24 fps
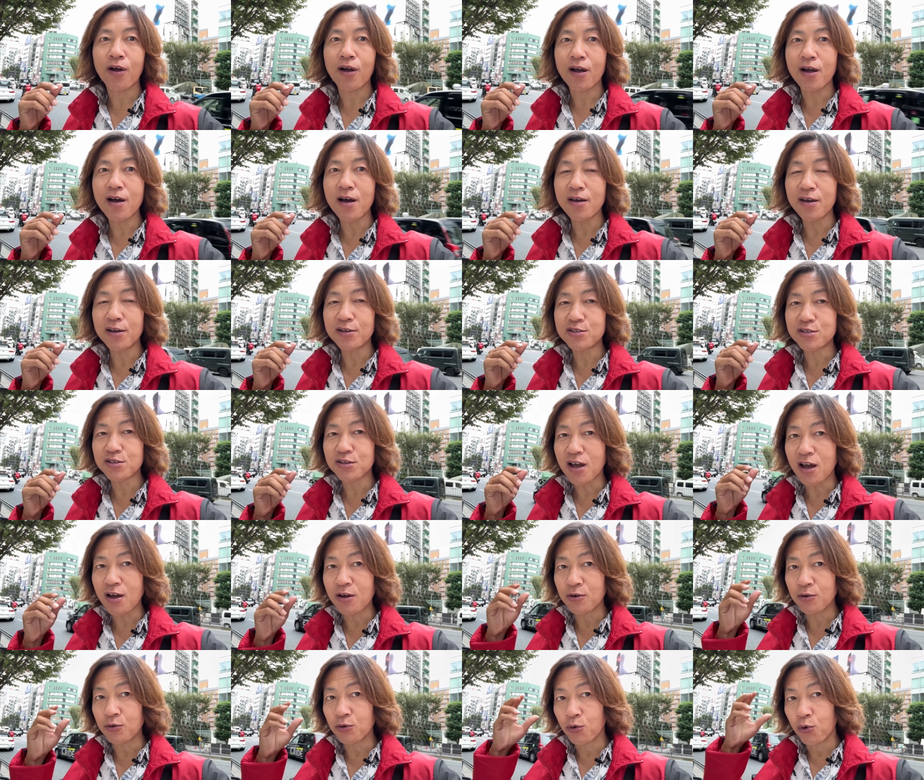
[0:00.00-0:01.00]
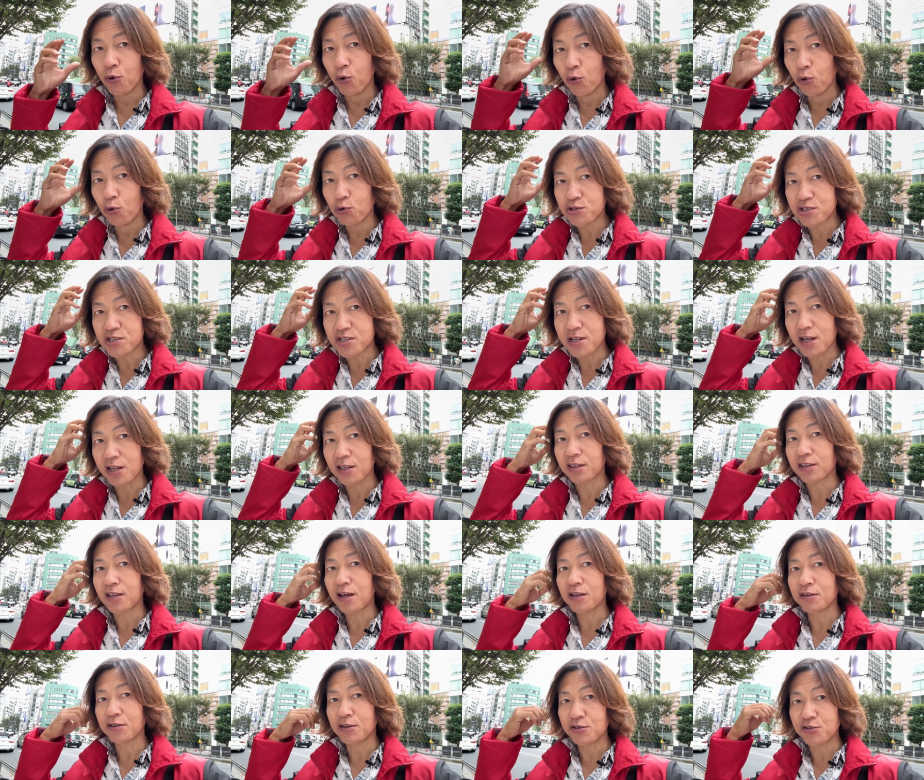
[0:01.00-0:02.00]
ヶ月間放置だっ
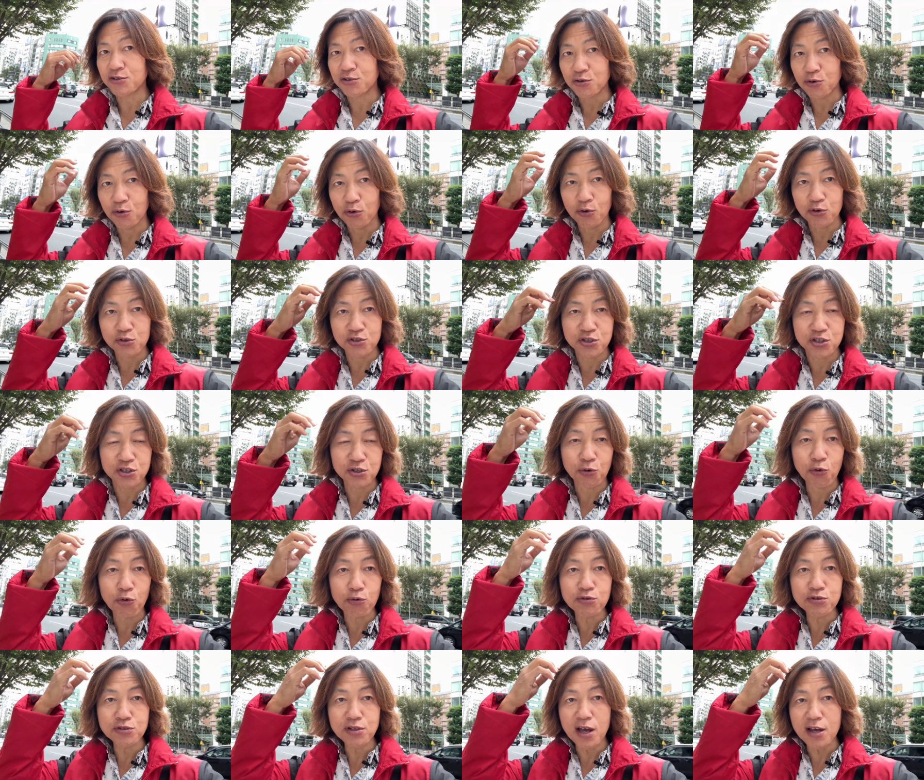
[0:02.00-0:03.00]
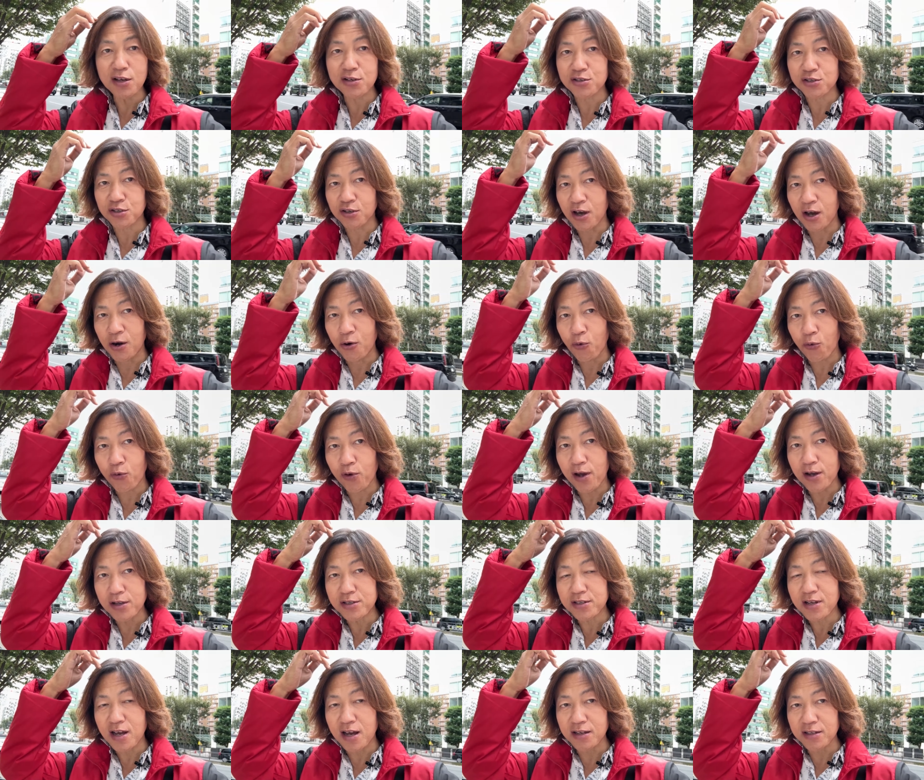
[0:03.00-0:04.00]
たんですよ。すごくないですか？6ヶ
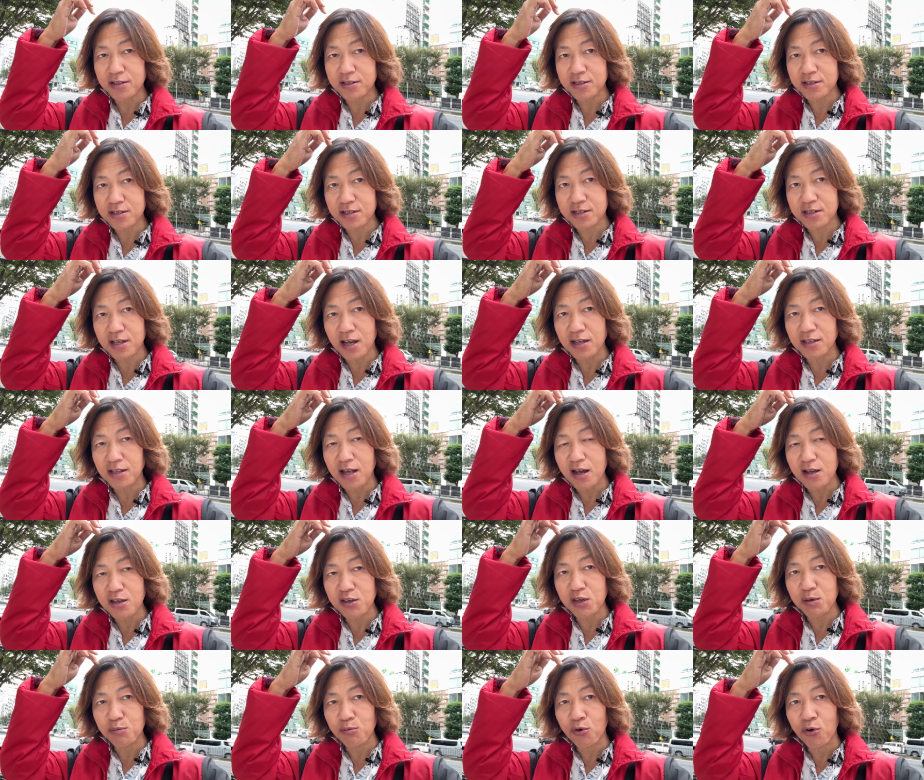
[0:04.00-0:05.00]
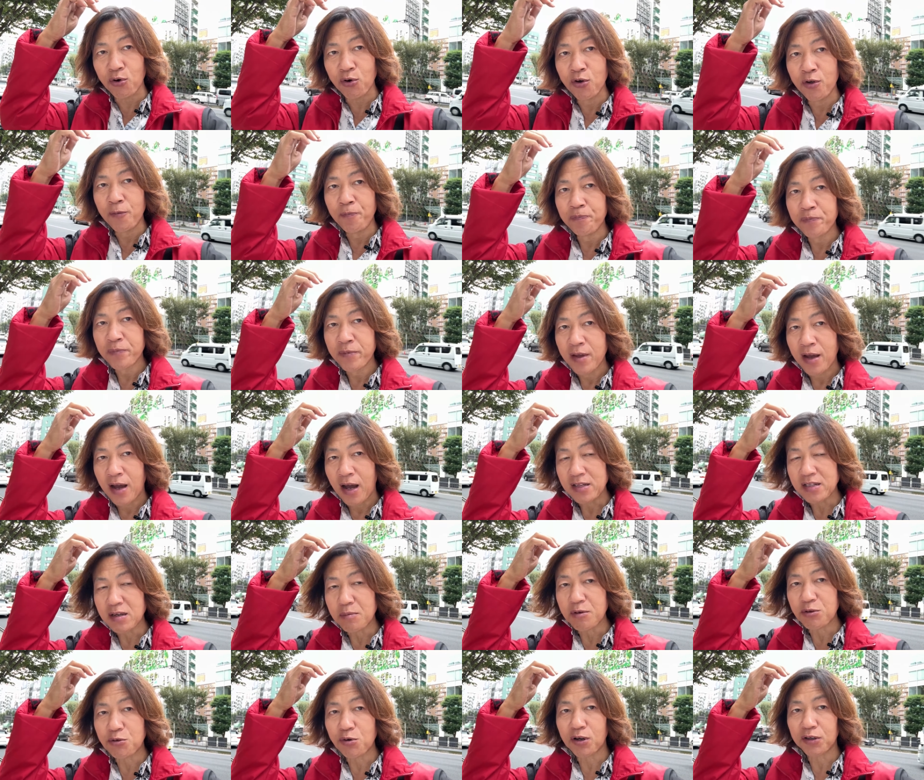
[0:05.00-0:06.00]
月間一切何にも
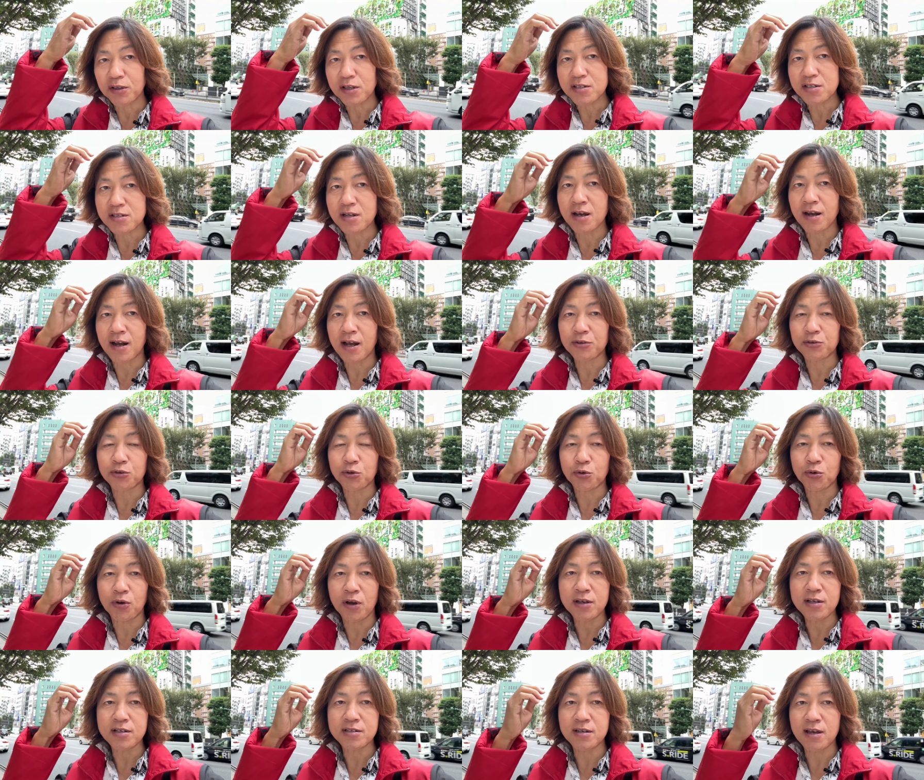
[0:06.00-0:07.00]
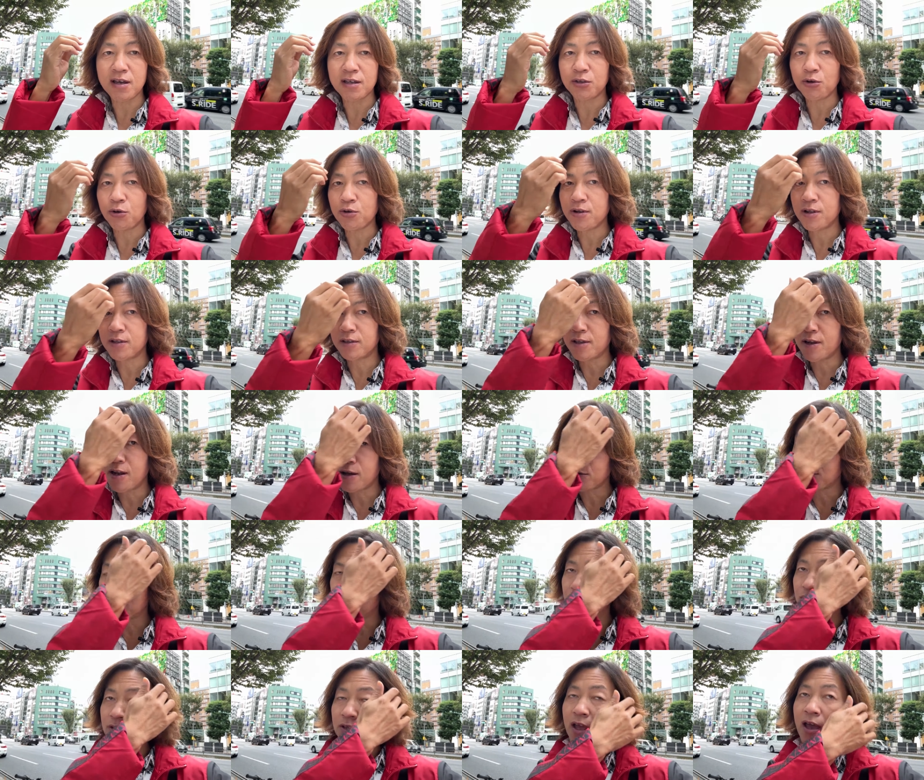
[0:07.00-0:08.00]
ハサミとかですね、カットとか一切手を入れてな
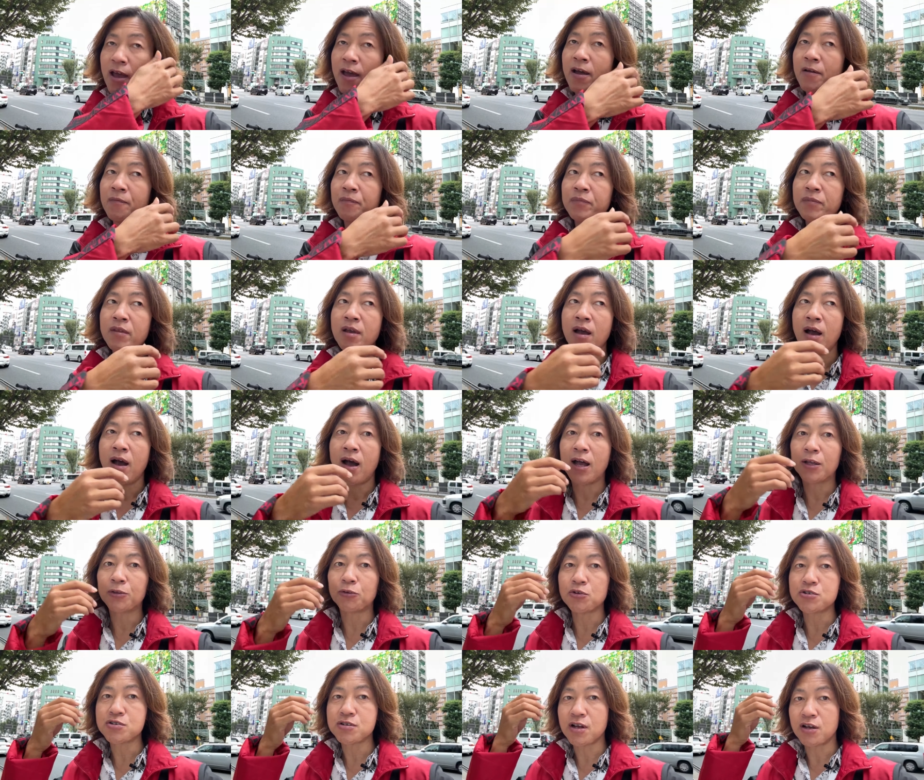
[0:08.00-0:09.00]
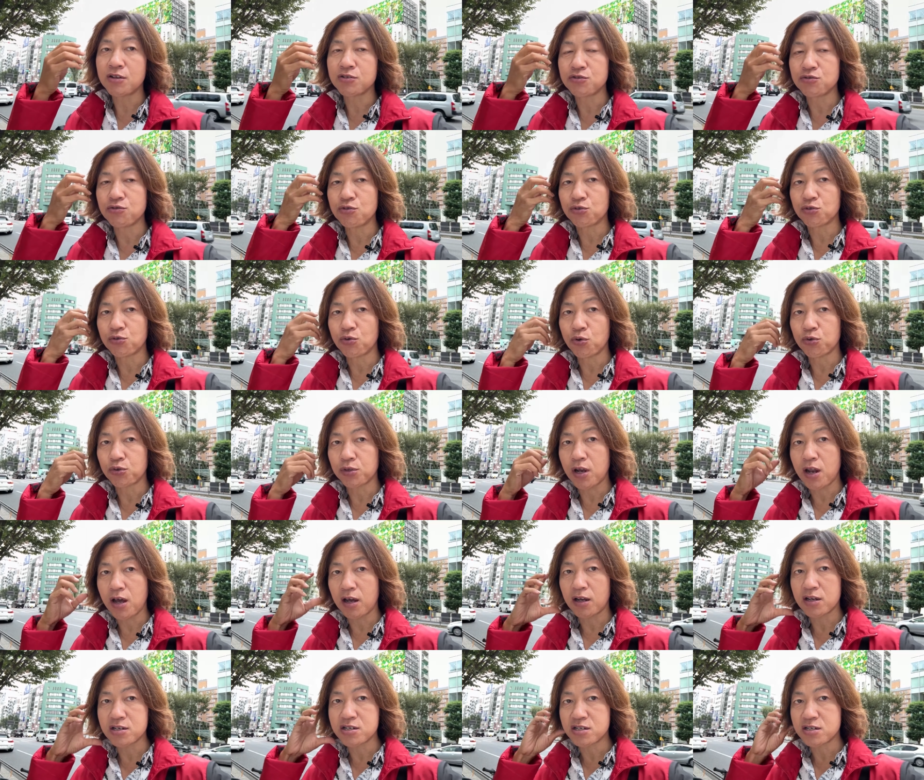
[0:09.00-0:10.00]
くって、半年間ずっとほった
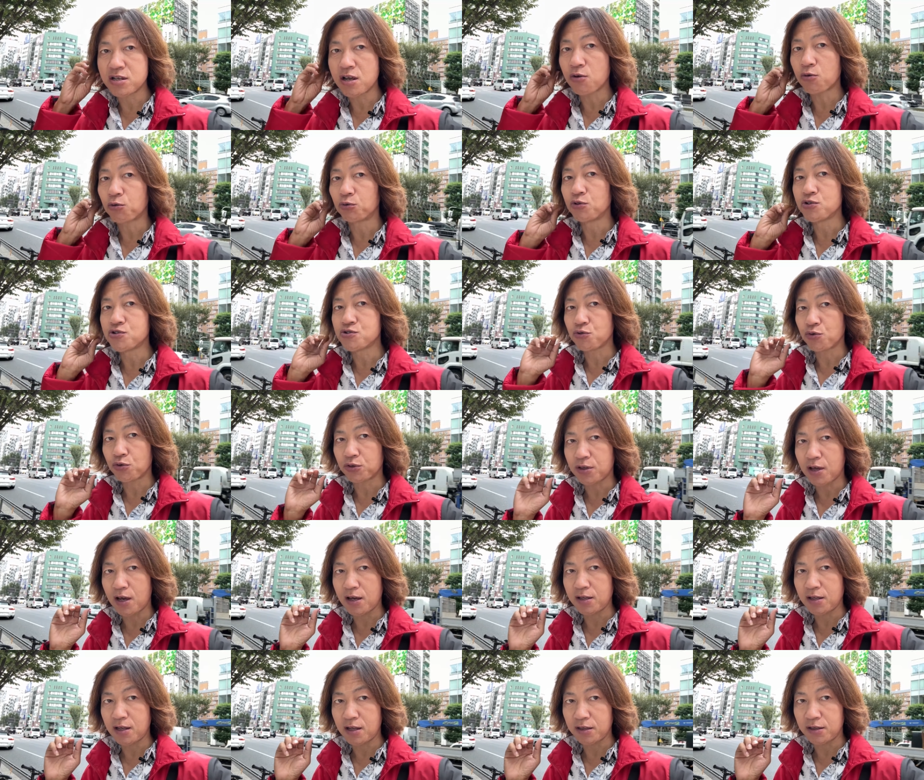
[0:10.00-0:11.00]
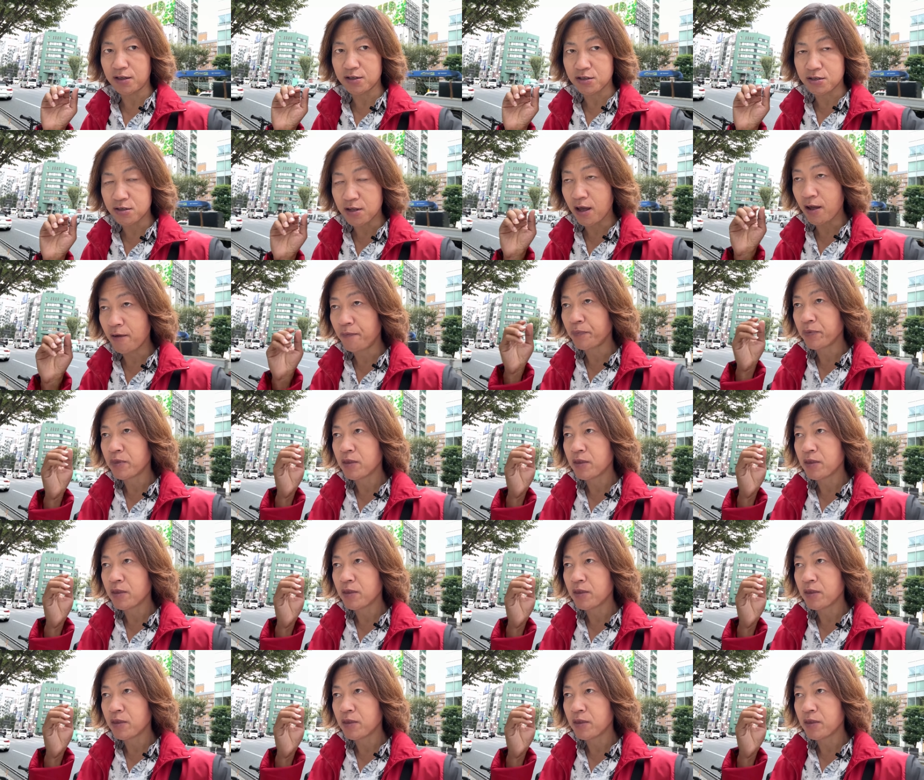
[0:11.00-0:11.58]
らかしでこの状態なんですね。